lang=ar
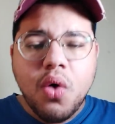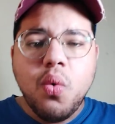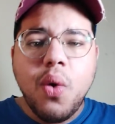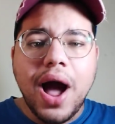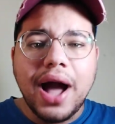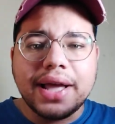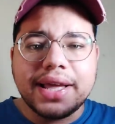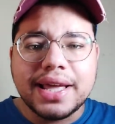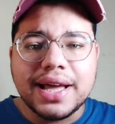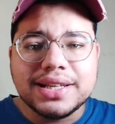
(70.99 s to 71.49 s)

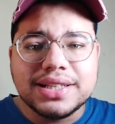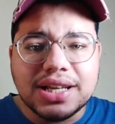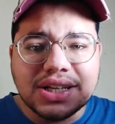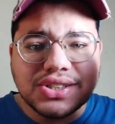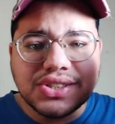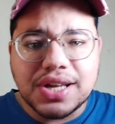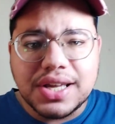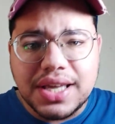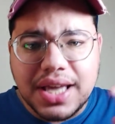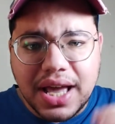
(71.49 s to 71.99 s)
وأكد
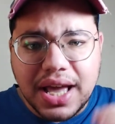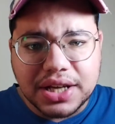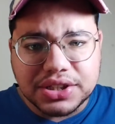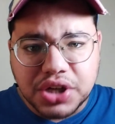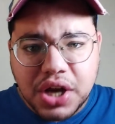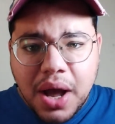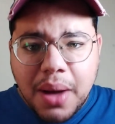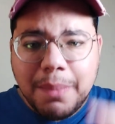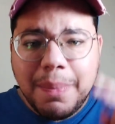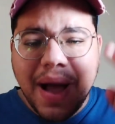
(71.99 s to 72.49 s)

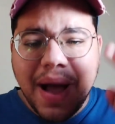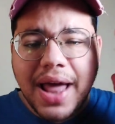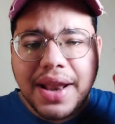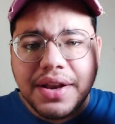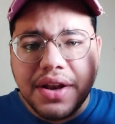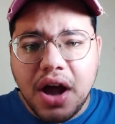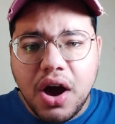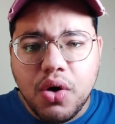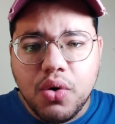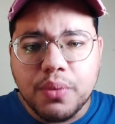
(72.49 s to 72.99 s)
زياش
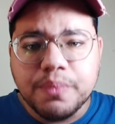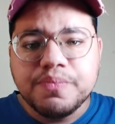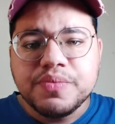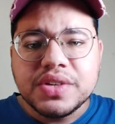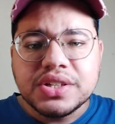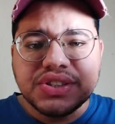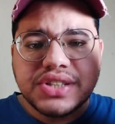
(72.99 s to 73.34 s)
بأنه